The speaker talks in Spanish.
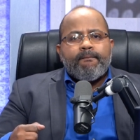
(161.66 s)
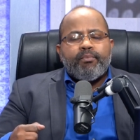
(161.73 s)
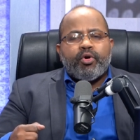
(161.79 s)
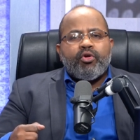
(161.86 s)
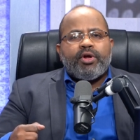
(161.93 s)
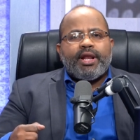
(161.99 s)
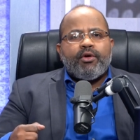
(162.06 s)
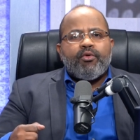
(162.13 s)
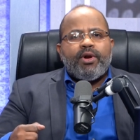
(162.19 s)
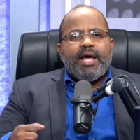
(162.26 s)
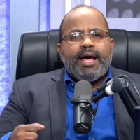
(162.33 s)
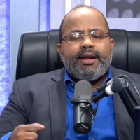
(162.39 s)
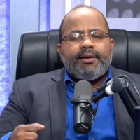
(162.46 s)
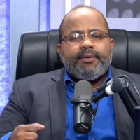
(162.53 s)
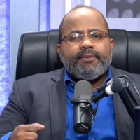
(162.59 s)
Por lo
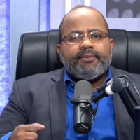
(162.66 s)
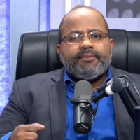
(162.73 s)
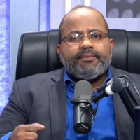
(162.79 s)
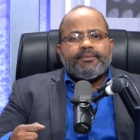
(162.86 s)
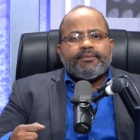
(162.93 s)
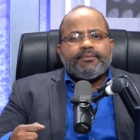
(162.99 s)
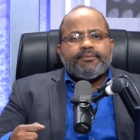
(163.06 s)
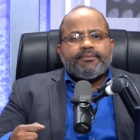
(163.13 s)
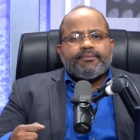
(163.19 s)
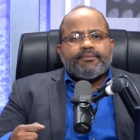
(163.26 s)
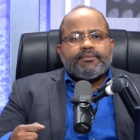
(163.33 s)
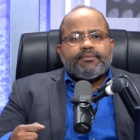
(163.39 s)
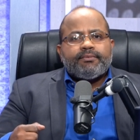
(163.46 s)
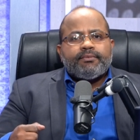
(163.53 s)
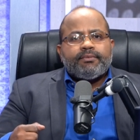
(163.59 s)
regular,
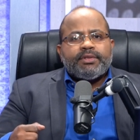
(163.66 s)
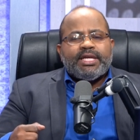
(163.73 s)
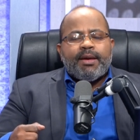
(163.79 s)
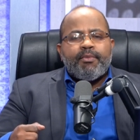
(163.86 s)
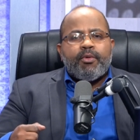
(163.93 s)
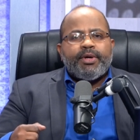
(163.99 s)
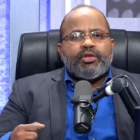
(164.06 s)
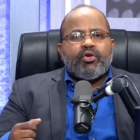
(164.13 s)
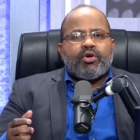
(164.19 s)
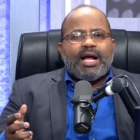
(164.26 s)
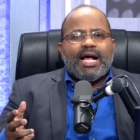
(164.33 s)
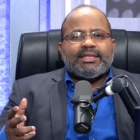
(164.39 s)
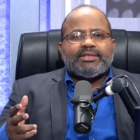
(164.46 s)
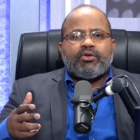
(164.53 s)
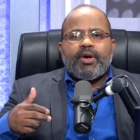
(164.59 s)
ya hemos visto
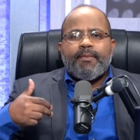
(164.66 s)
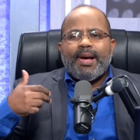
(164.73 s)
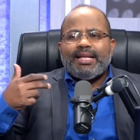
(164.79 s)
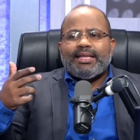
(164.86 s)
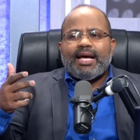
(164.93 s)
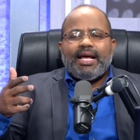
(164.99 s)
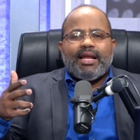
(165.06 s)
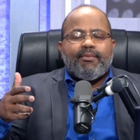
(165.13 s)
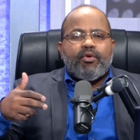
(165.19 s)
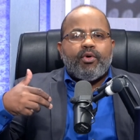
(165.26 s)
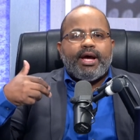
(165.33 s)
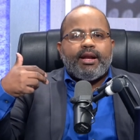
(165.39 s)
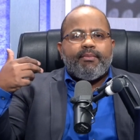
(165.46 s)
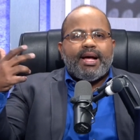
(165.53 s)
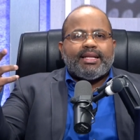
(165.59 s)
casos que matan a la
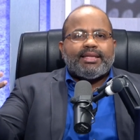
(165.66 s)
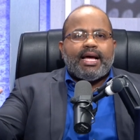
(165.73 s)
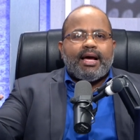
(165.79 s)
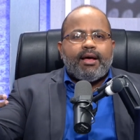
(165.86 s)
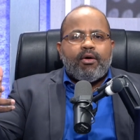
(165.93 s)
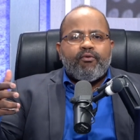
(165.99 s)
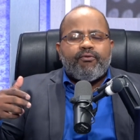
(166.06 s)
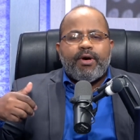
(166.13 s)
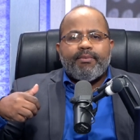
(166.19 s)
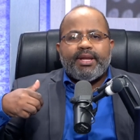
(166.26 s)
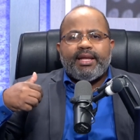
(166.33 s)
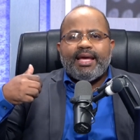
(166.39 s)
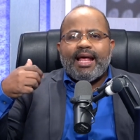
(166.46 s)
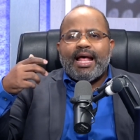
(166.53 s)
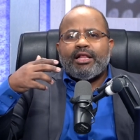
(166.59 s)
mujer, matan a un
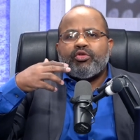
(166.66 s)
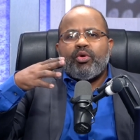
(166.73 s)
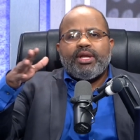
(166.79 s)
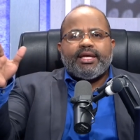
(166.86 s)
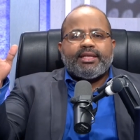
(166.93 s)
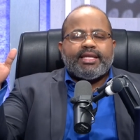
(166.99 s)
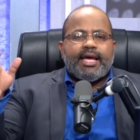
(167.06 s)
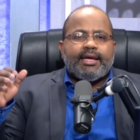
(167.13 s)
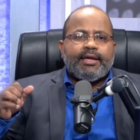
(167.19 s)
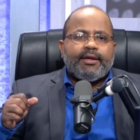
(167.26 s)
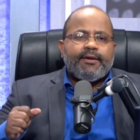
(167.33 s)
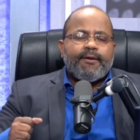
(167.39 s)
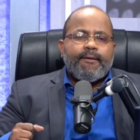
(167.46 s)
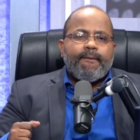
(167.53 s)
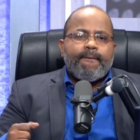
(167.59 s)
familiar, a todo el que esté ahí.